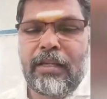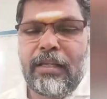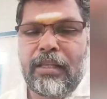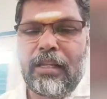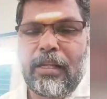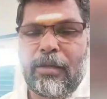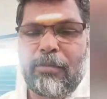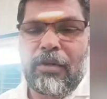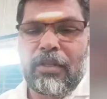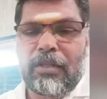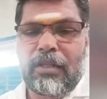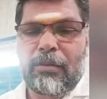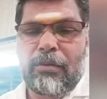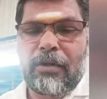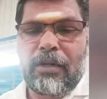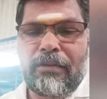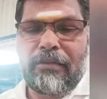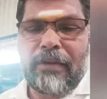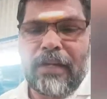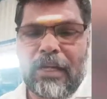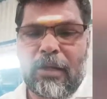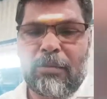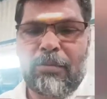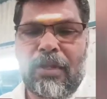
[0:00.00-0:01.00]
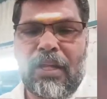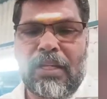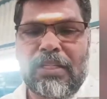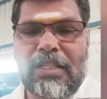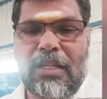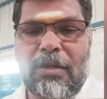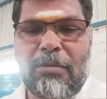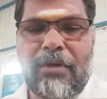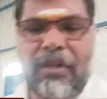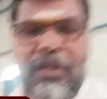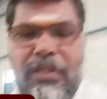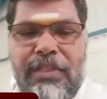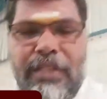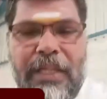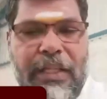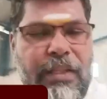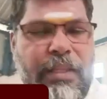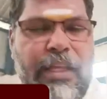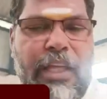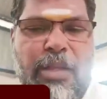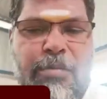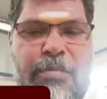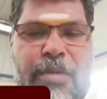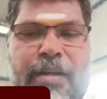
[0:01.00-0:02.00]
இதில் மற்றபடி வேறு பிளாஸ்டா பரிசு
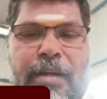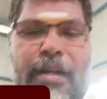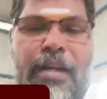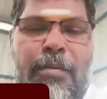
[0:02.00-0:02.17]
எந்த எதுவுமே